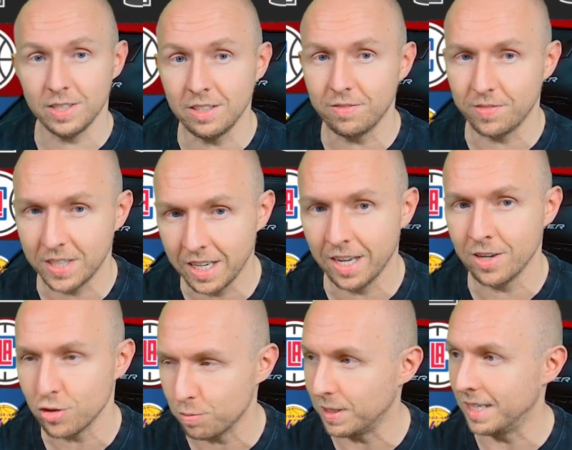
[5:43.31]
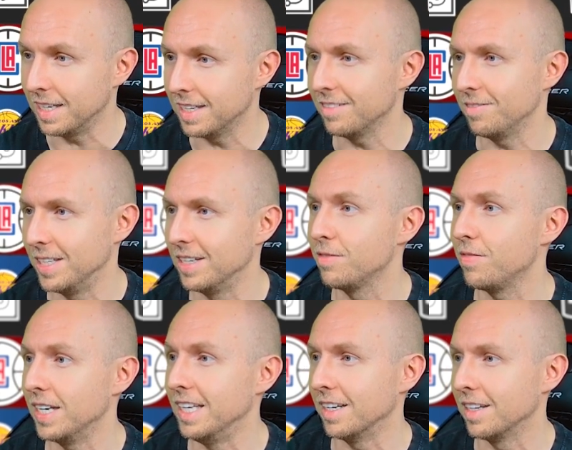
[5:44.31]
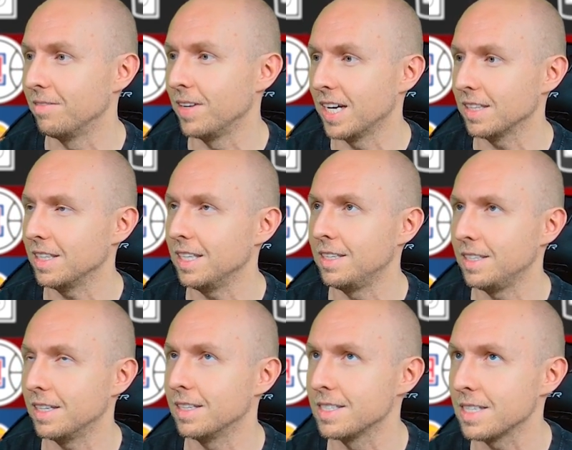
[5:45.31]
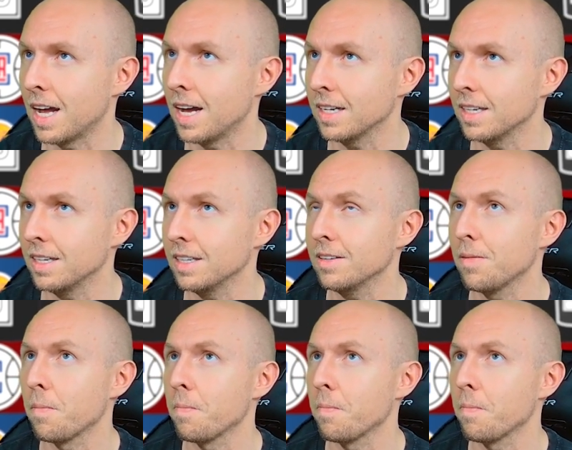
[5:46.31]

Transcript: wie viele Spiele wir verlieren werden. Ich sage